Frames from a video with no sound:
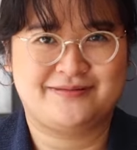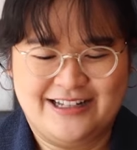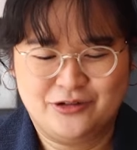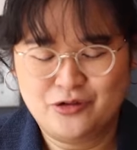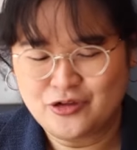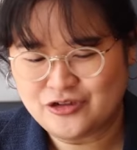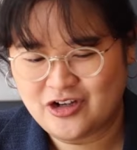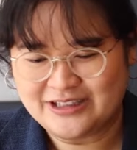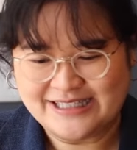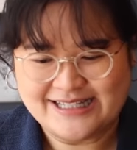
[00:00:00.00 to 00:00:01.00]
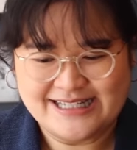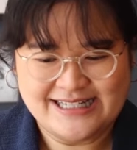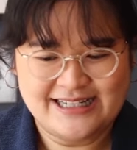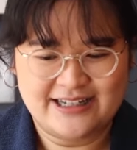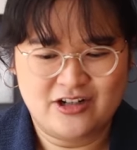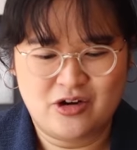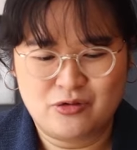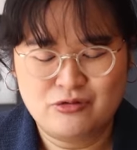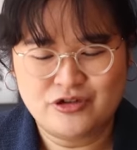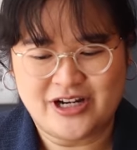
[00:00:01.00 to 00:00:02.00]
Les deux sortent ici, le
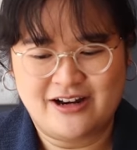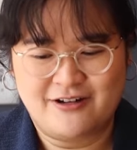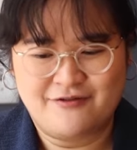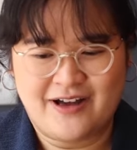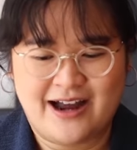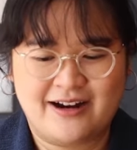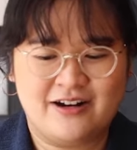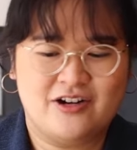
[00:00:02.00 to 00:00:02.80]
rouge et le vert.